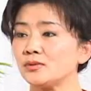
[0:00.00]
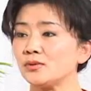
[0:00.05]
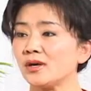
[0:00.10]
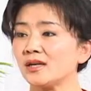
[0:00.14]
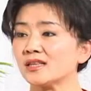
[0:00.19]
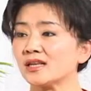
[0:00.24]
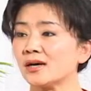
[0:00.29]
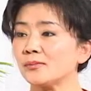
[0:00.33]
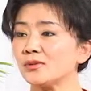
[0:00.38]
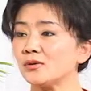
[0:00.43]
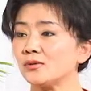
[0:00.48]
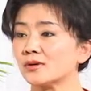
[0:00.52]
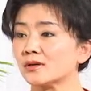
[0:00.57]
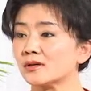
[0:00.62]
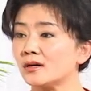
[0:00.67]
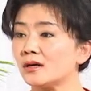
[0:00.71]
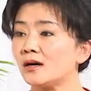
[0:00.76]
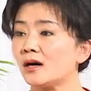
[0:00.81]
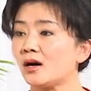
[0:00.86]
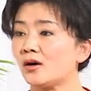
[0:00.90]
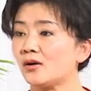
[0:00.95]
医院，他们有
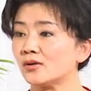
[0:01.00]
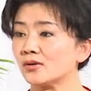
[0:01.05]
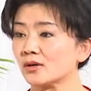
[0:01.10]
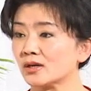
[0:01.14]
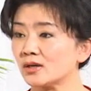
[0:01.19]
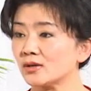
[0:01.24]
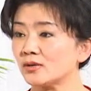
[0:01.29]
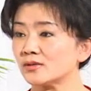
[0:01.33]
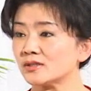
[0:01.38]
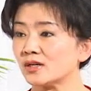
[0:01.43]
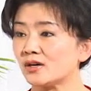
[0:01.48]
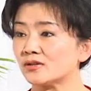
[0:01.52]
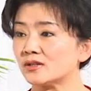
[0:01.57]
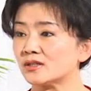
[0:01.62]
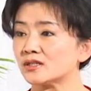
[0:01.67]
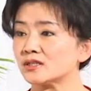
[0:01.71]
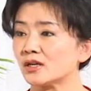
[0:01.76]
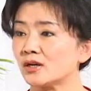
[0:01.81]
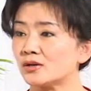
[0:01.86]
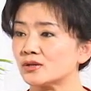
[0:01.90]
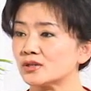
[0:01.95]
更好更有效
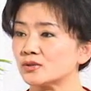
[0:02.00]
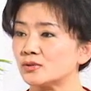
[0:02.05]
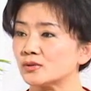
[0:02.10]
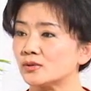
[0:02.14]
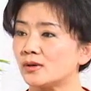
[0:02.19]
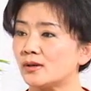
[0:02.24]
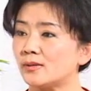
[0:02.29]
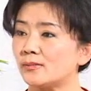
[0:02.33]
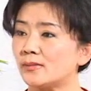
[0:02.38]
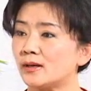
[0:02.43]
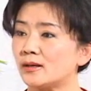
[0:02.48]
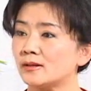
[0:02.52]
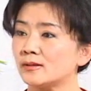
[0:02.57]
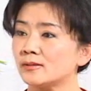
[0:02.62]
的治疗手段？当